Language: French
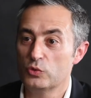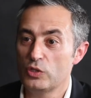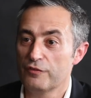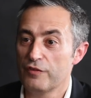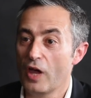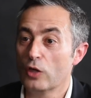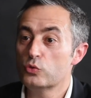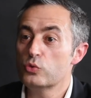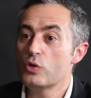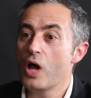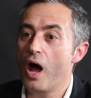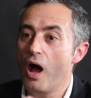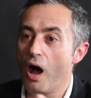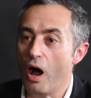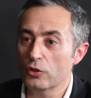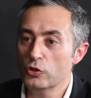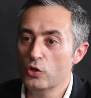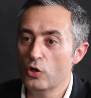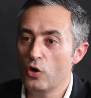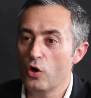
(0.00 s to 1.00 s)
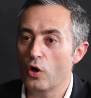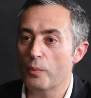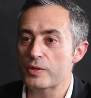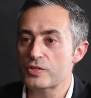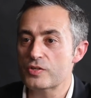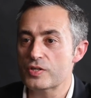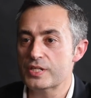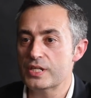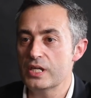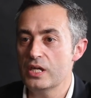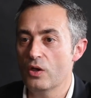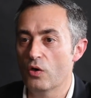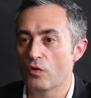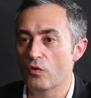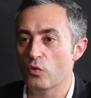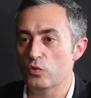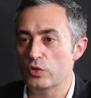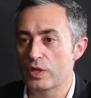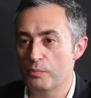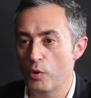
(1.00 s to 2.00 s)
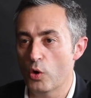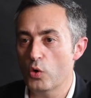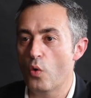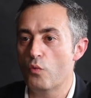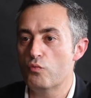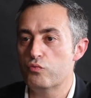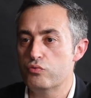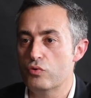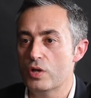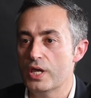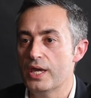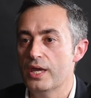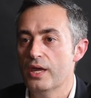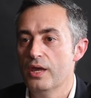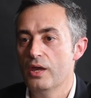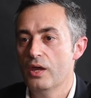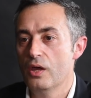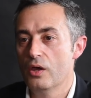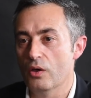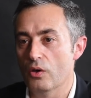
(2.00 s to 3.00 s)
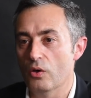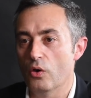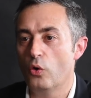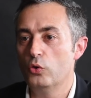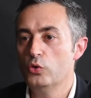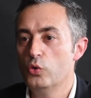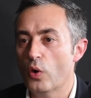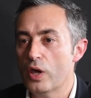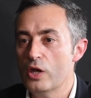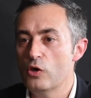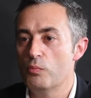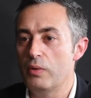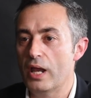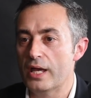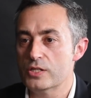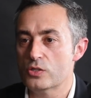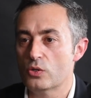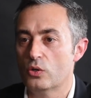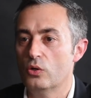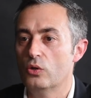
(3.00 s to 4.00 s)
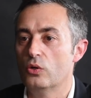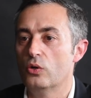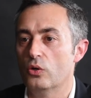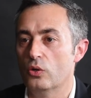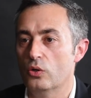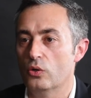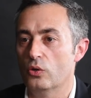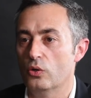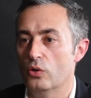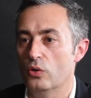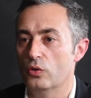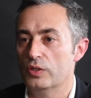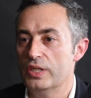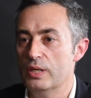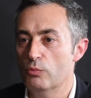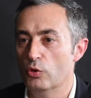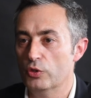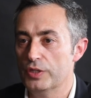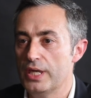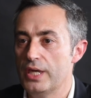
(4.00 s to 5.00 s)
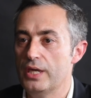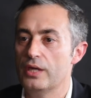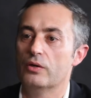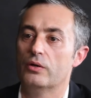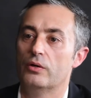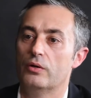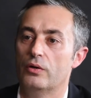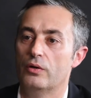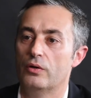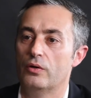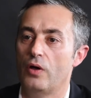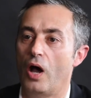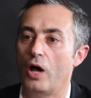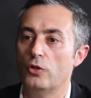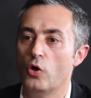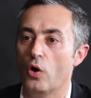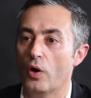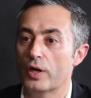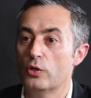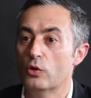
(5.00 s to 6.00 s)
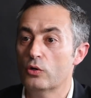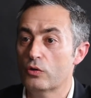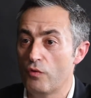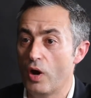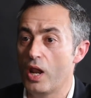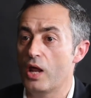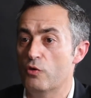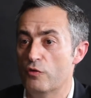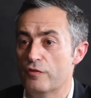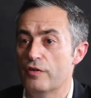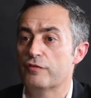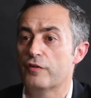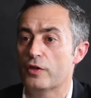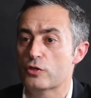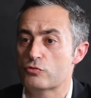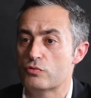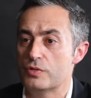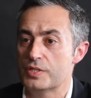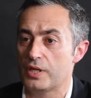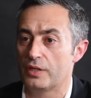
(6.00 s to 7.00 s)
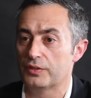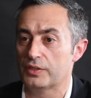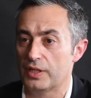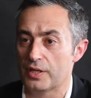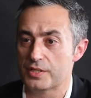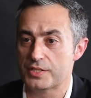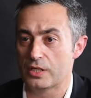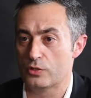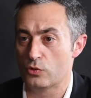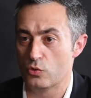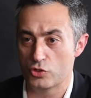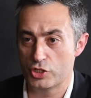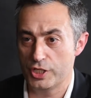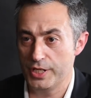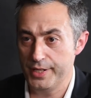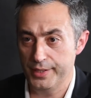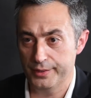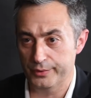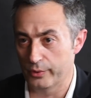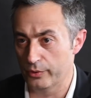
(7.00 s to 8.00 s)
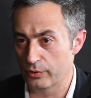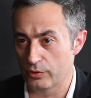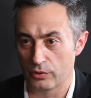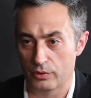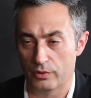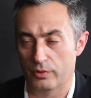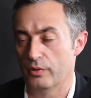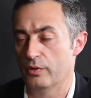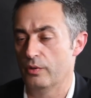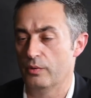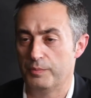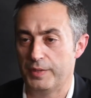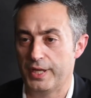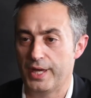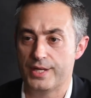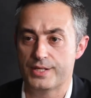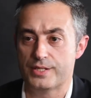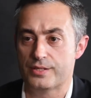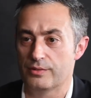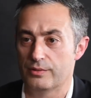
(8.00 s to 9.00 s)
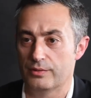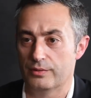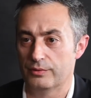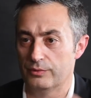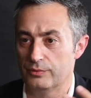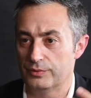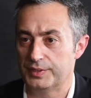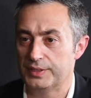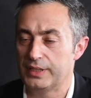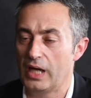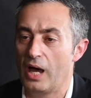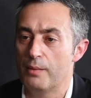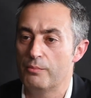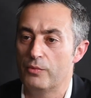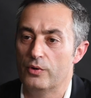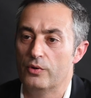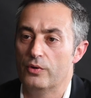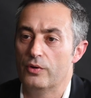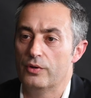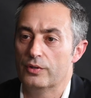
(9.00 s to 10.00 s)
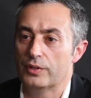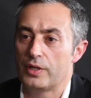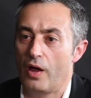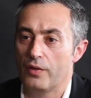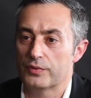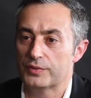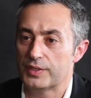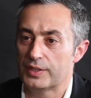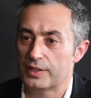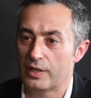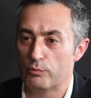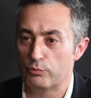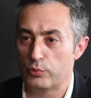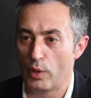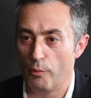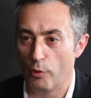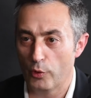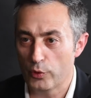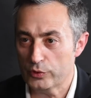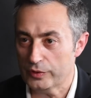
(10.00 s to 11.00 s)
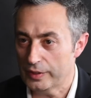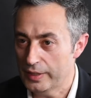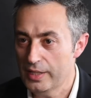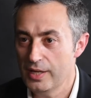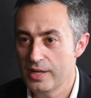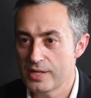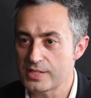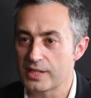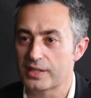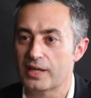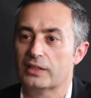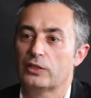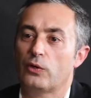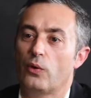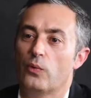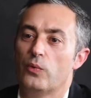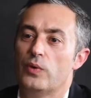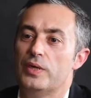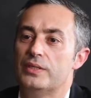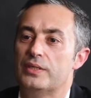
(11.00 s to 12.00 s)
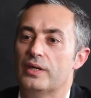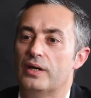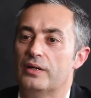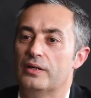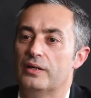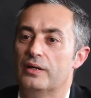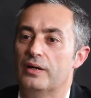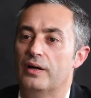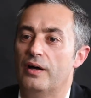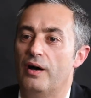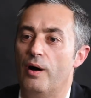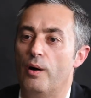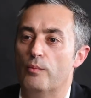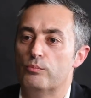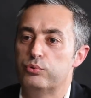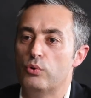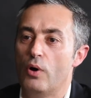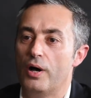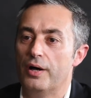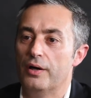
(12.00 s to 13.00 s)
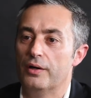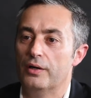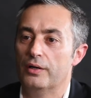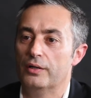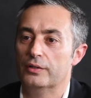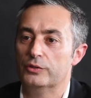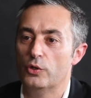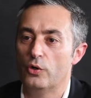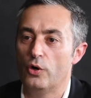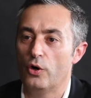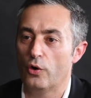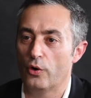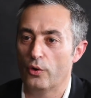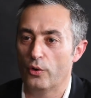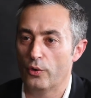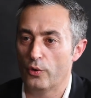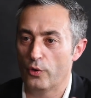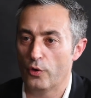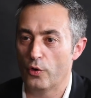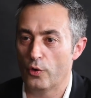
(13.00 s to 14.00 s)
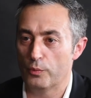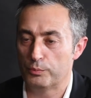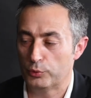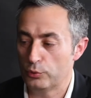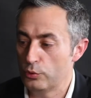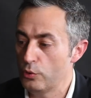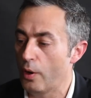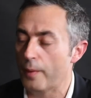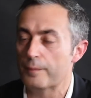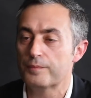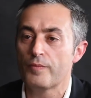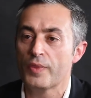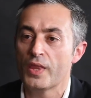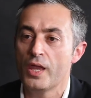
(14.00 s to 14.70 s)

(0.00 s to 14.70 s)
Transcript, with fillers: tout à fait. En tout cas, en or, parce que c'était une époque où on voulait redorer le blason des monnaies en or. Et donc, voilà, le vin franc suisse rentrait dans cette logique, donc pièce de 6 grammes 45 en poids brut, 5,88 en, en, poids d'or pur.